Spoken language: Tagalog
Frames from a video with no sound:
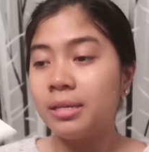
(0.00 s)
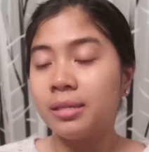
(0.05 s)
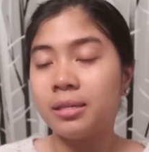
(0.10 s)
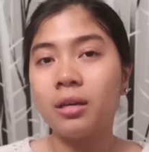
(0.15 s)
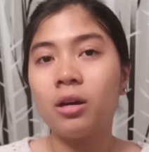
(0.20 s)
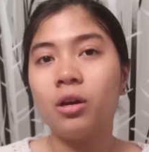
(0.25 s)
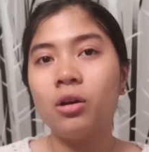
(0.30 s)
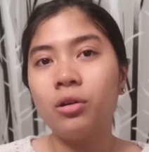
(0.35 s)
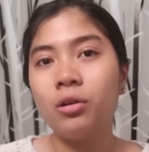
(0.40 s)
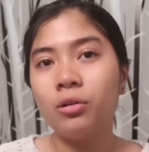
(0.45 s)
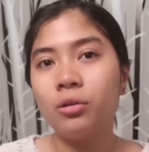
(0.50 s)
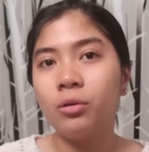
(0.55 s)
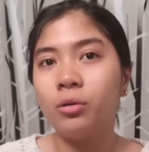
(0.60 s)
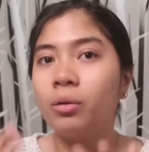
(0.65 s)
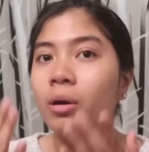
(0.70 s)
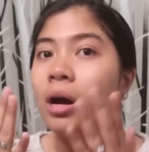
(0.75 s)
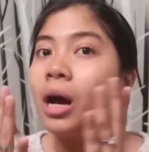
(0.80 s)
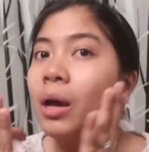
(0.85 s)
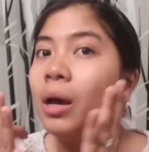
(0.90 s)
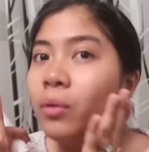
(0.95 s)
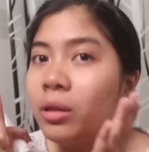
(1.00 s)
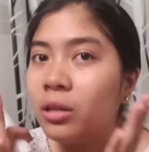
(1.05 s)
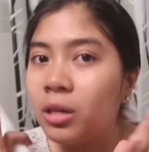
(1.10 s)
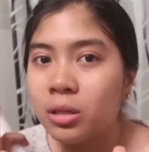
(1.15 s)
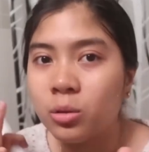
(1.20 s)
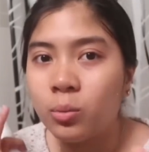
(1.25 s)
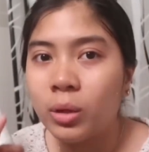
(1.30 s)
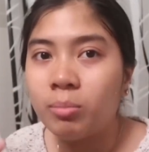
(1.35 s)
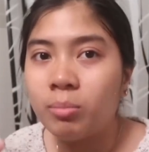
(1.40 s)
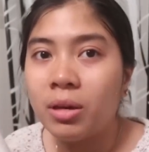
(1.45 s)
So, I will
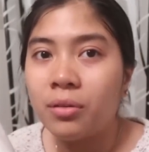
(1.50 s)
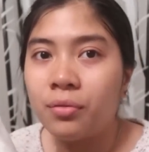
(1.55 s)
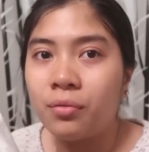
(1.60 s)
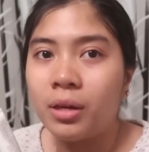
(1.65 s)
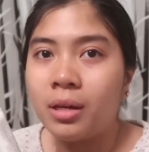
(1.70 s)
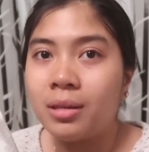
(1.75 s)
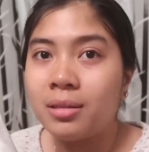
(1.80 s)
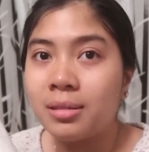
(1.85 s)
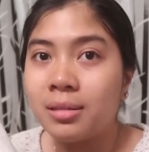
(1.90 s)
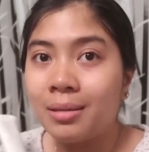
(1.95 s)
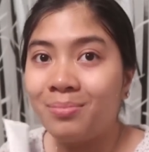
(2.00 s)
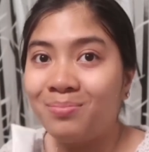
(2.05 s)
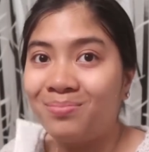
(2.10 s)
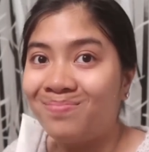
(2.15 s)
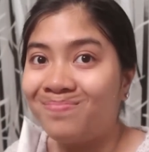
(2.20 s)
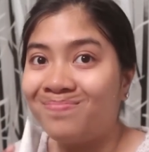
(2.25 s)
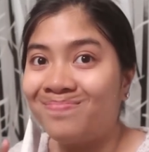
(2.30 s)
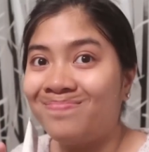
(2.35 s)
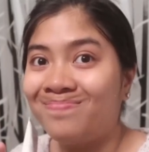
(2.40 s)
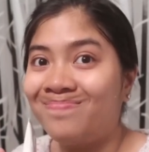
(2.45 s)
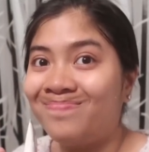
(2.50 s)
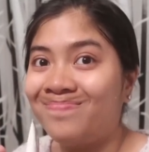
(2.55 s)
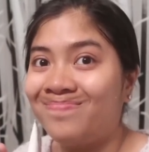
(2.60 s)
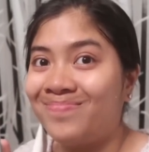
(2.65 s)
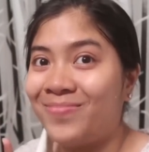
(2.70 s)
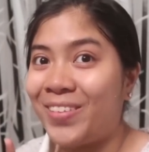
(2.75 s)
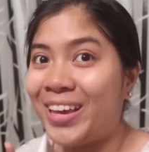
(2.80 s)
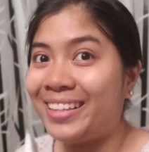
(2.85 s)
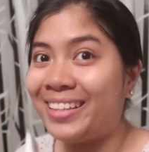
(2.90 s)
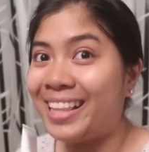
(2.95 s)
just wet my face.
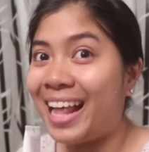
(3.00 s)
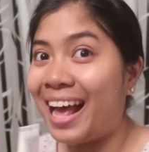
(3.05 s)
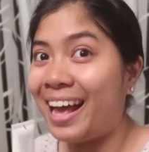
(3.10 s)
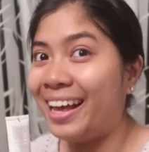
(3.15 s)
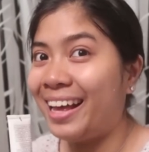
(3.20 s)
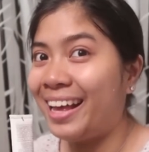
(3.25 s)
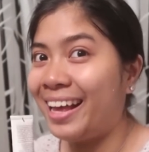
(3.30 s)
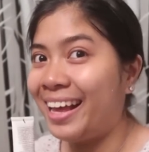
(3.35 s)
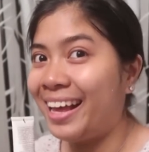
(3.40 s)
Wait lang.